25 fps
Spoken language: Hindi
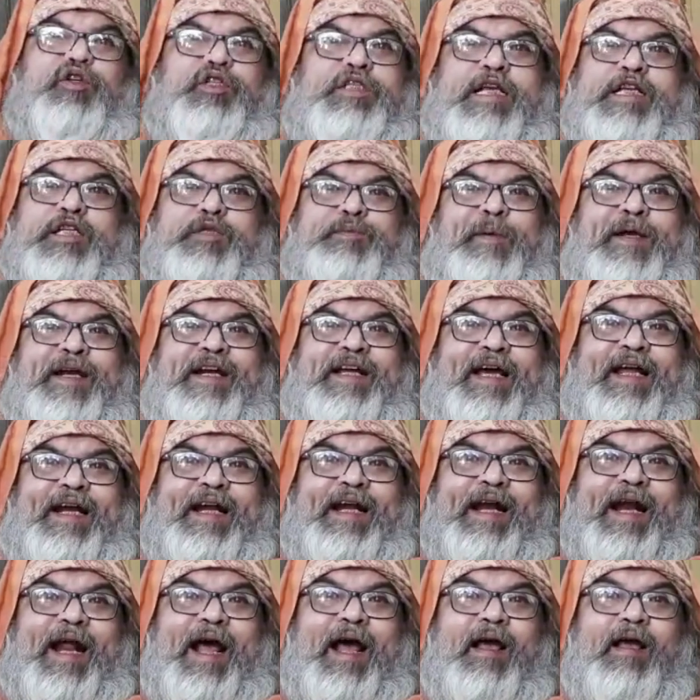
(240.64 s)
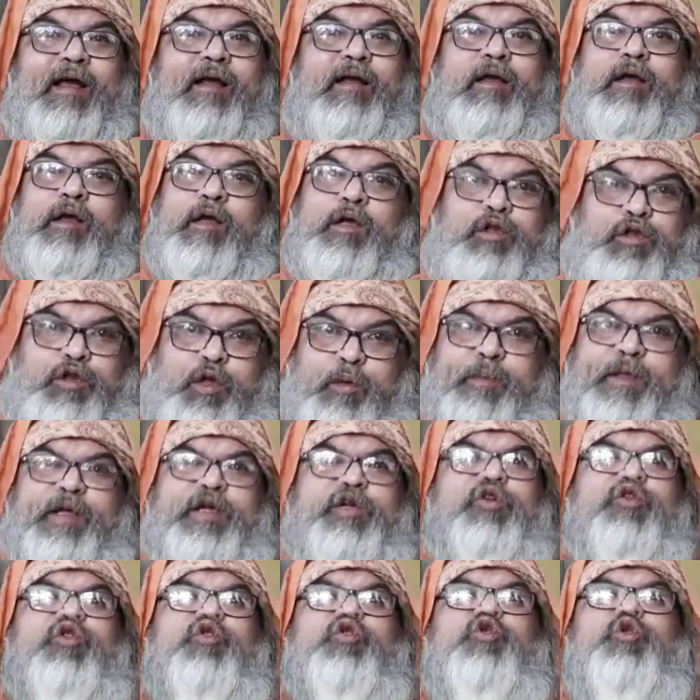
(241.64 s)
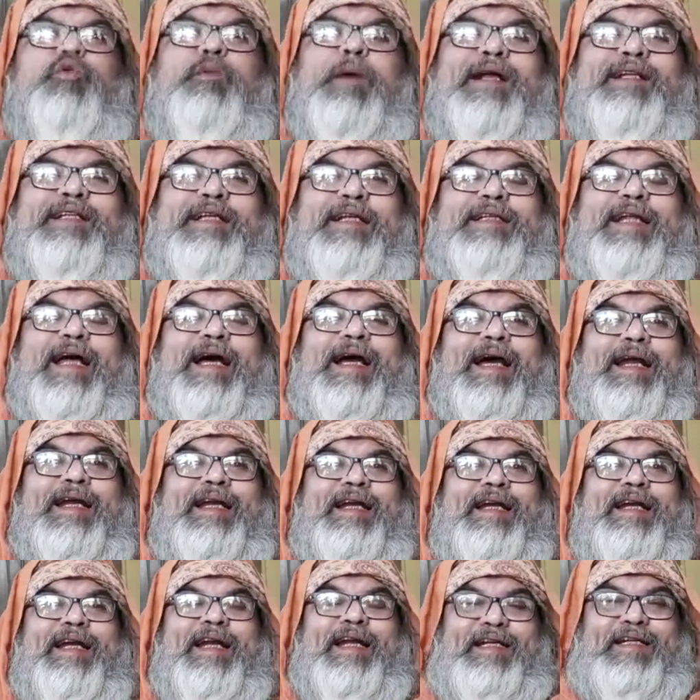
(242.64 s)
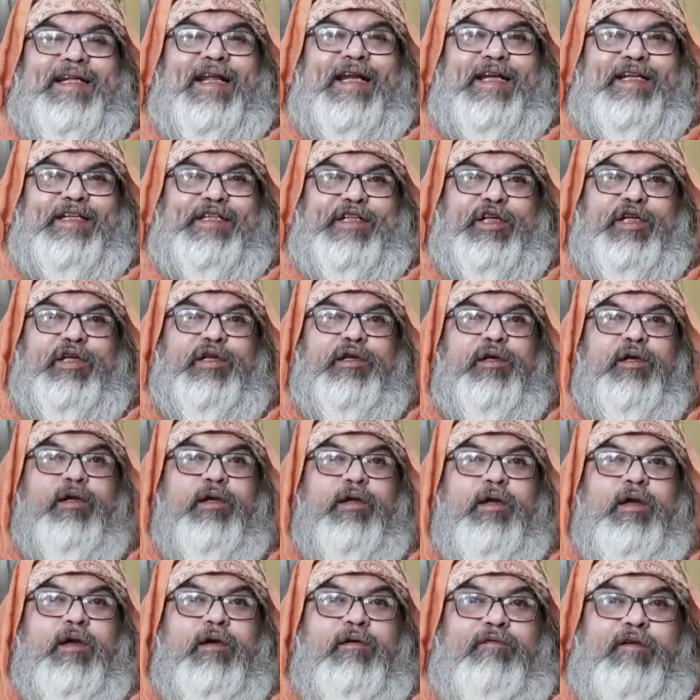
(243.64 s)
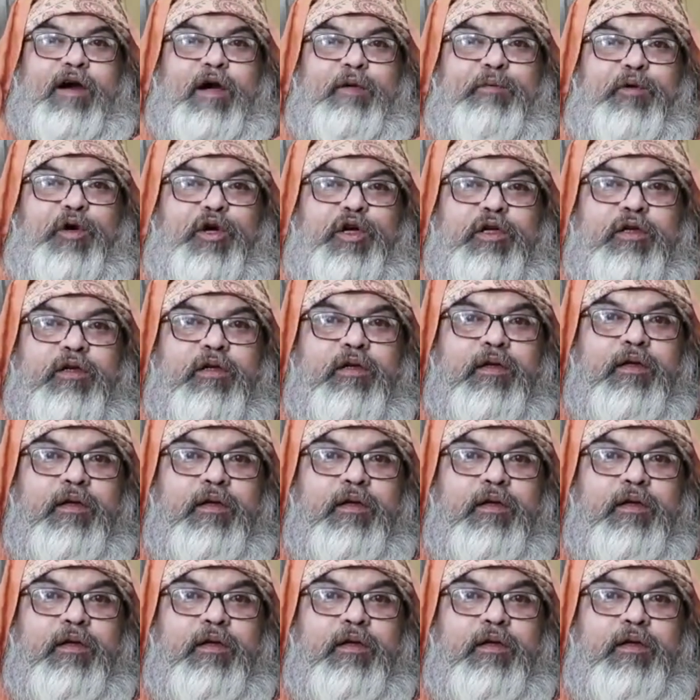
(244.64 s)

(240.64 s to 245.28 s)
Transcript: को सस्पेंड करे ना तो मेरे को रसूमात अदा करने नहीं दे रही थी वक्फ बोर्ड